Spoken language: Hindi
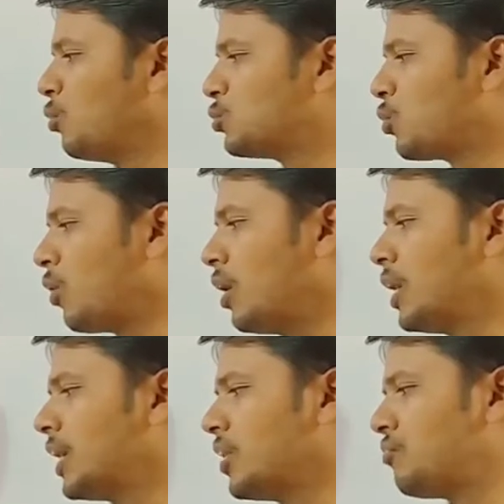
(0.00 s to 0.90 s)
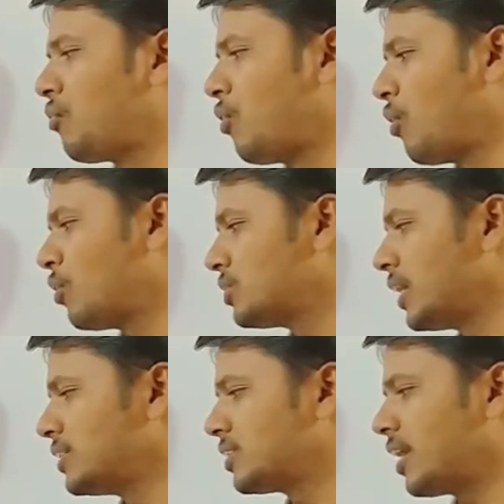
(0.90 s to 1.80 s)
उसको
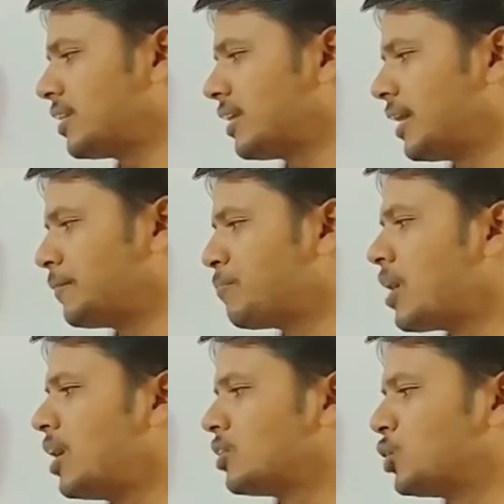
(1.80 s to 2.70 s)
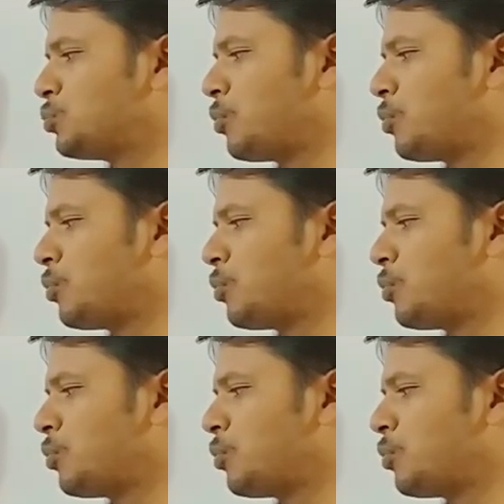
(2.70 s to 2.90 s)
इफ्लोरोसेंस कहते हैं तो